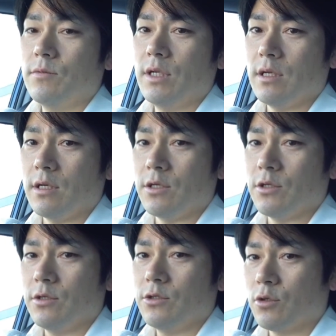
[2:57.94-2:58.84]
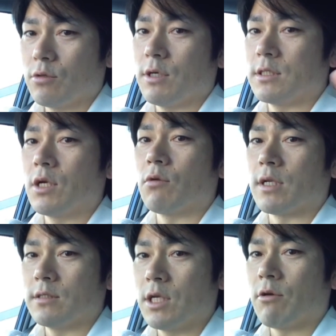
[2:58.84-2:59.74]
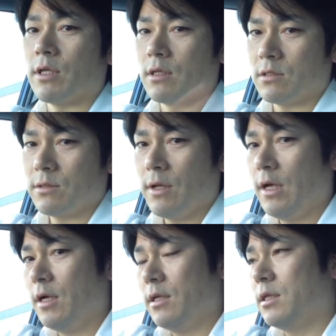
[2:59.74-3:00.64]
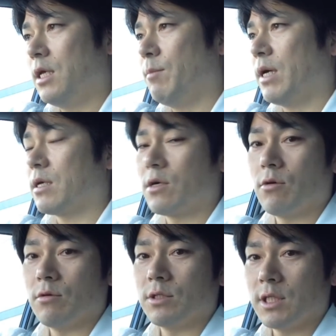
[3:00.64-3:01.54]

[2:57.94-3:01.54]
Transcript: えー、所得は 0, 0円です。で、まあ結婚